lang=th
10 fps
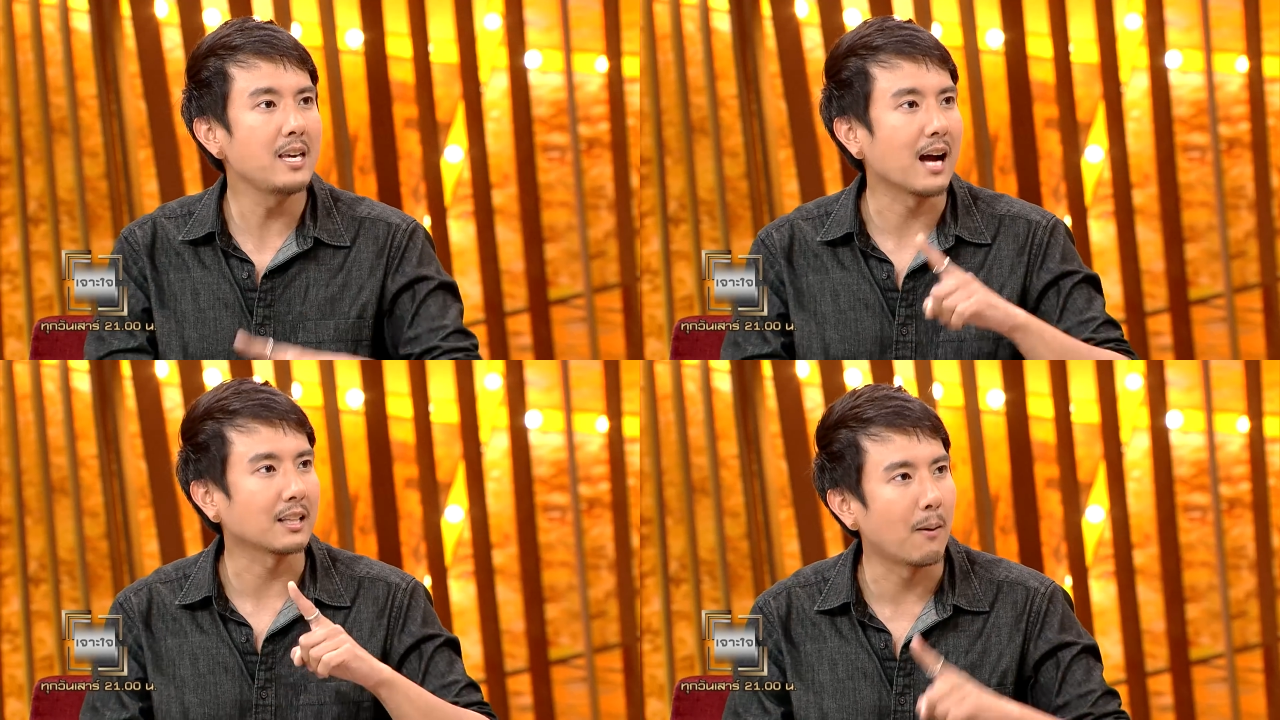ย
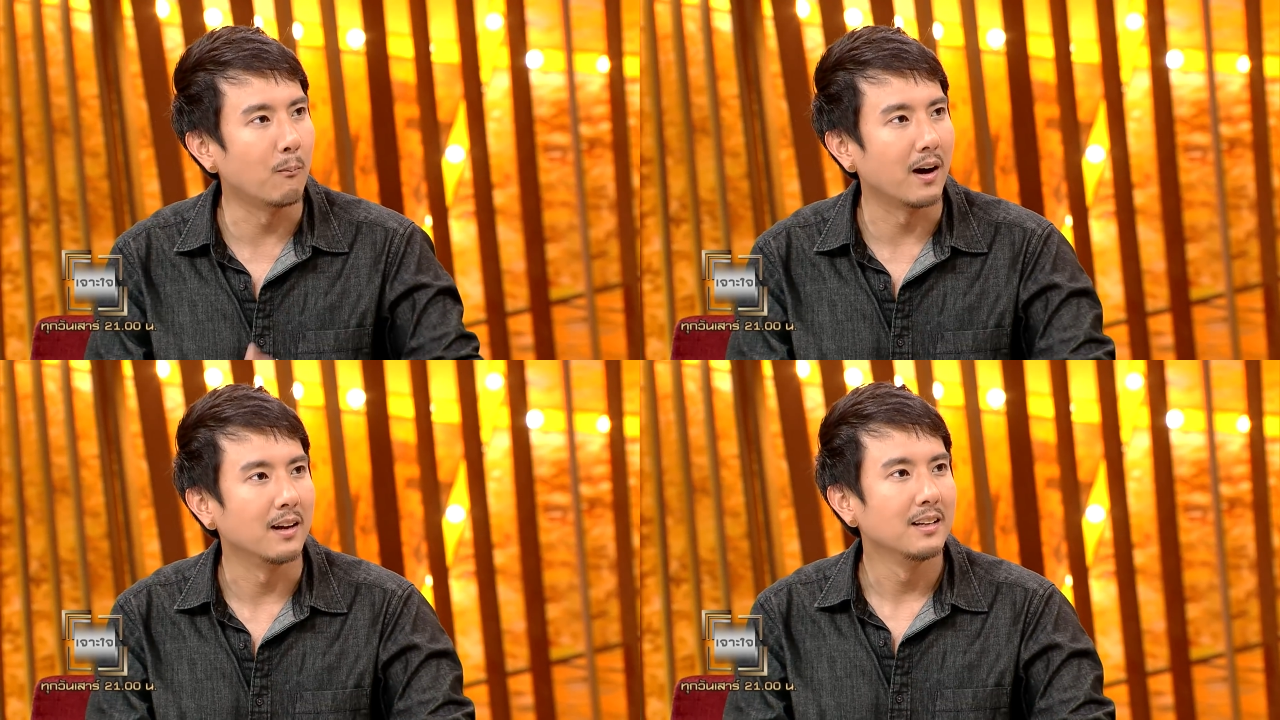อยาก
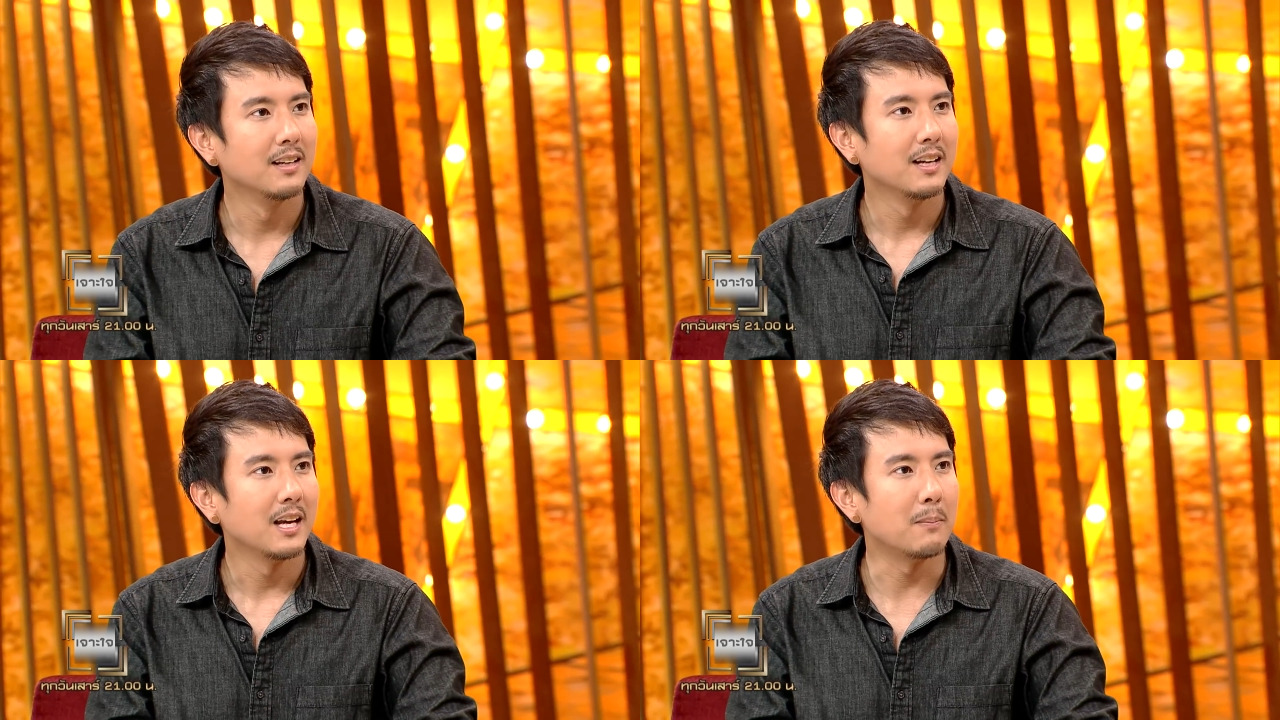ทำว่ะ
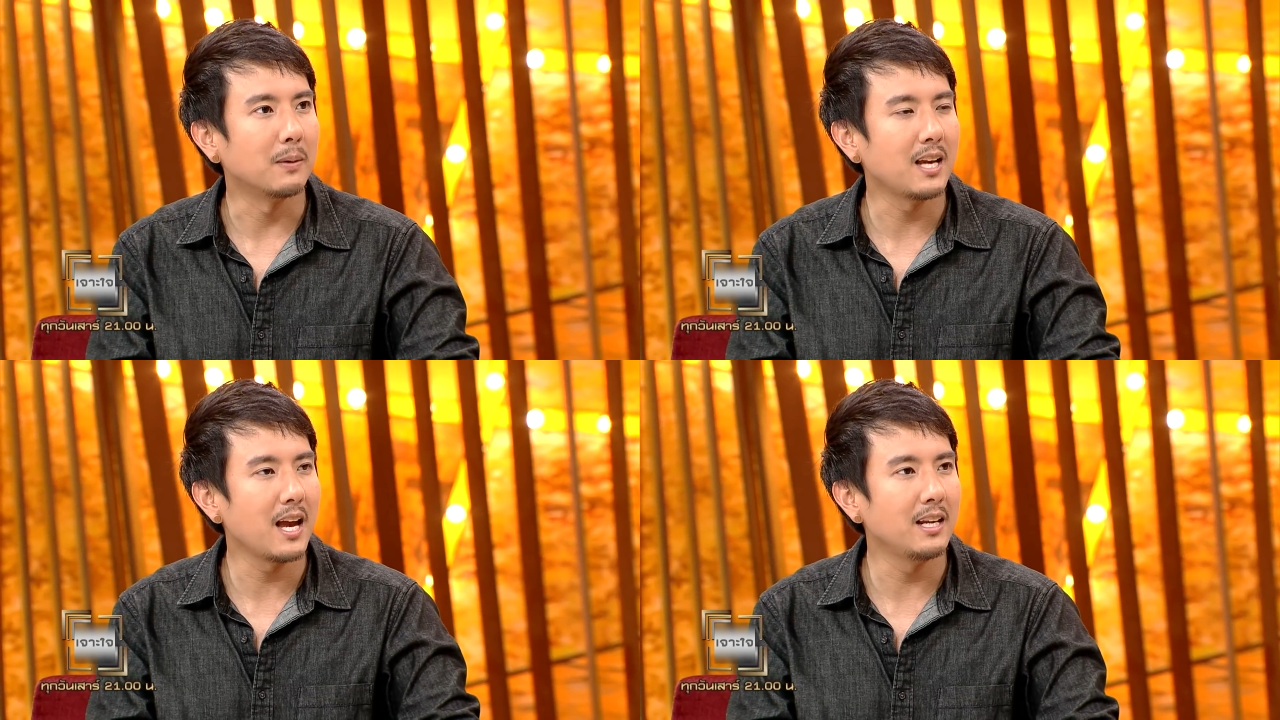เห็นป
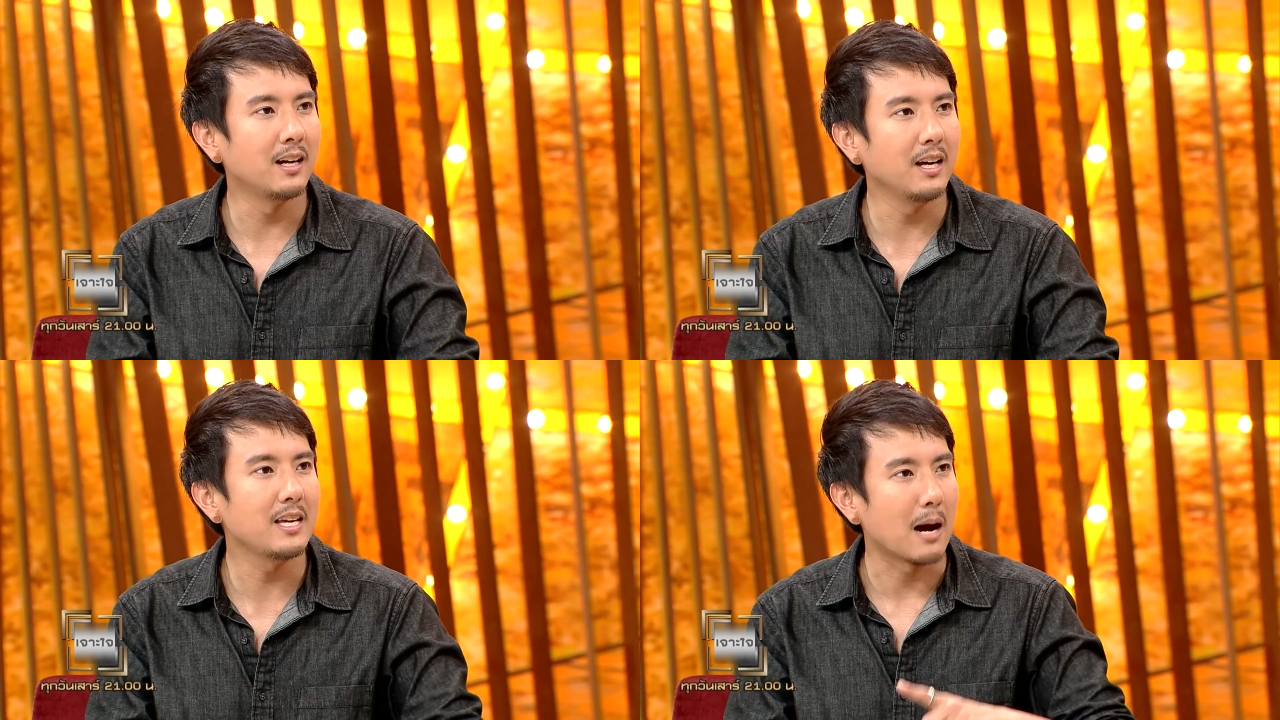ระเทศนี้
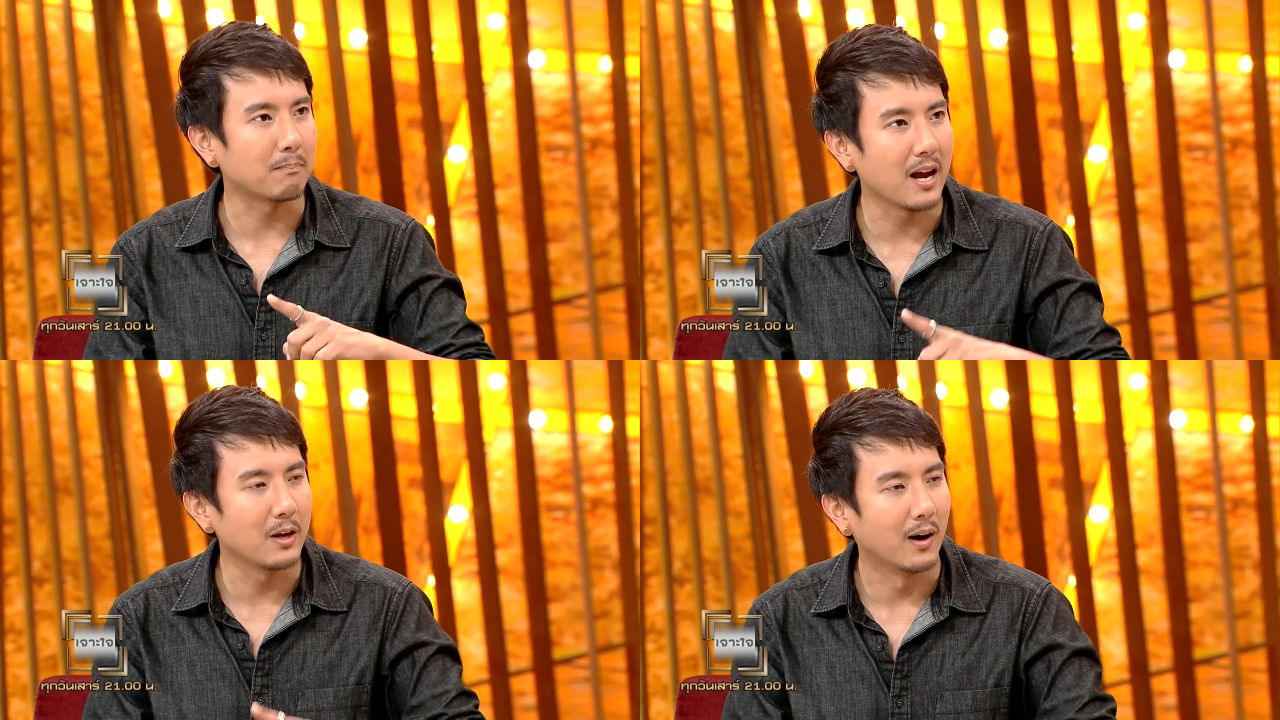เฮ้ยอยาก
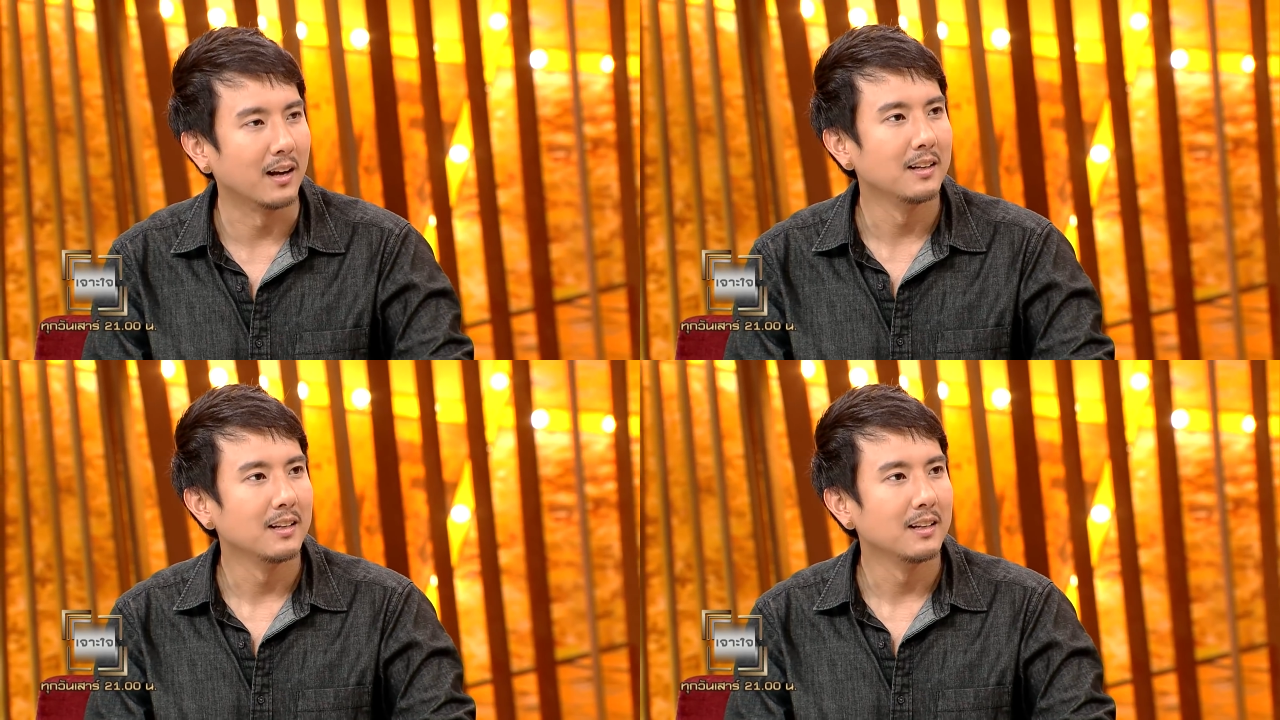ไปว่ะ